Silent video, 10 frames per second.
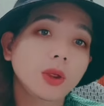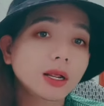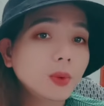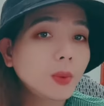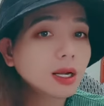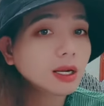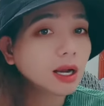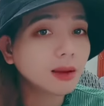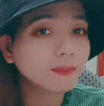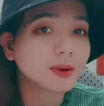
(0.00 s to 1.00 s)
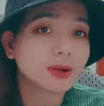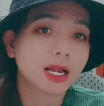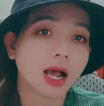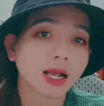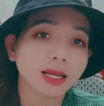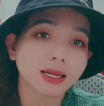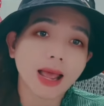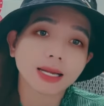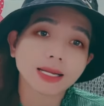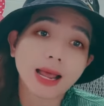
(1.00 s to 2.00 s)
quyên quyên góp đồ này nọ cái
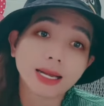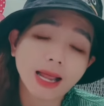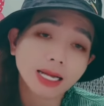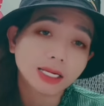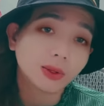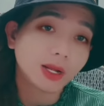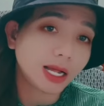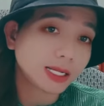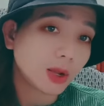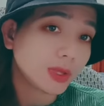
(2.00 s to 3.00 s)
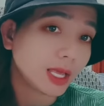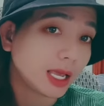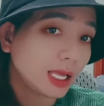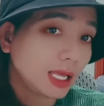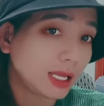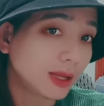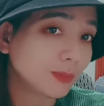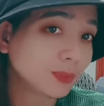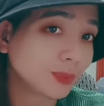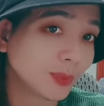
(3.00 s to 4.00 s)
đăng đăng đăng đâu lên đâu chị
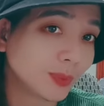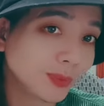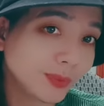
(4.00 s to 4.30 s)
ừ?